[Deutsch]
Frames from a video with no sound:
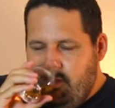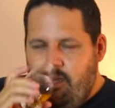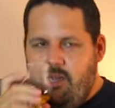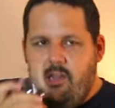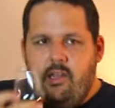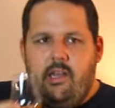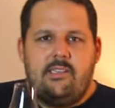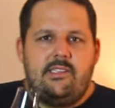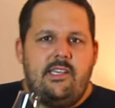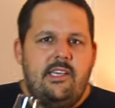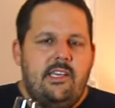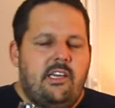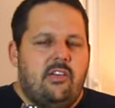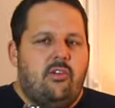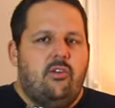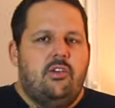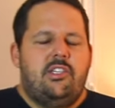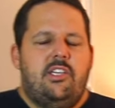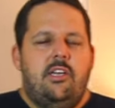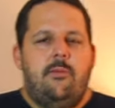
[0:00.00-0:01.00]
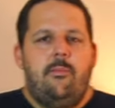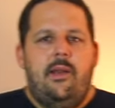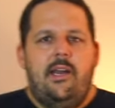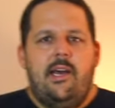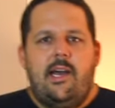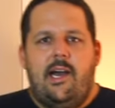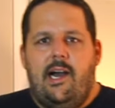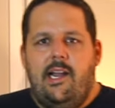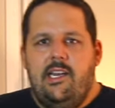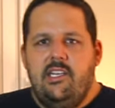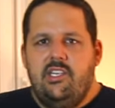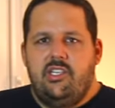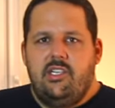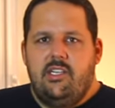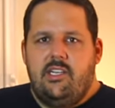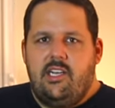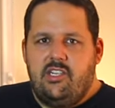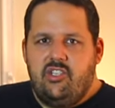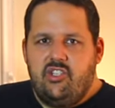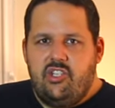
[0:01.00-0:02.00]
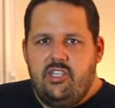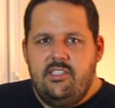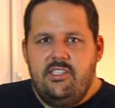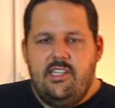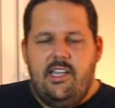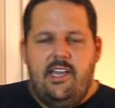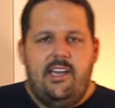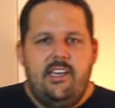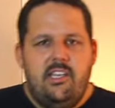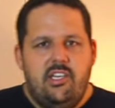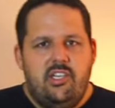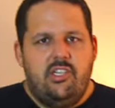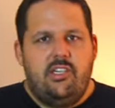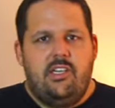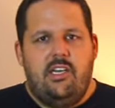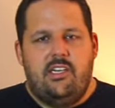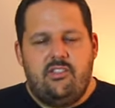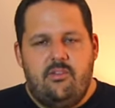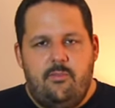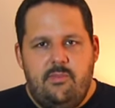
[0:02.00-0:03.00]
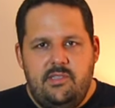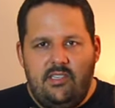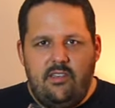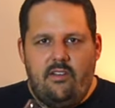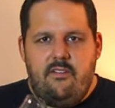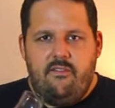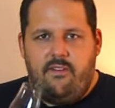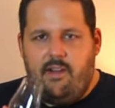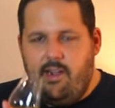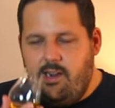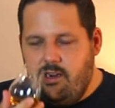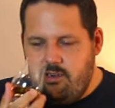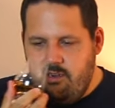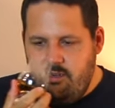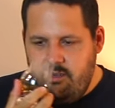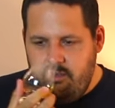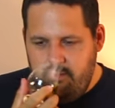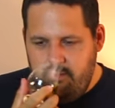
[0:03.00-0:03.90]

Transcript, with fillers: Du hast natürlich den mineralischen Touch, diesen erdischen Touch, ein bisschen Funk.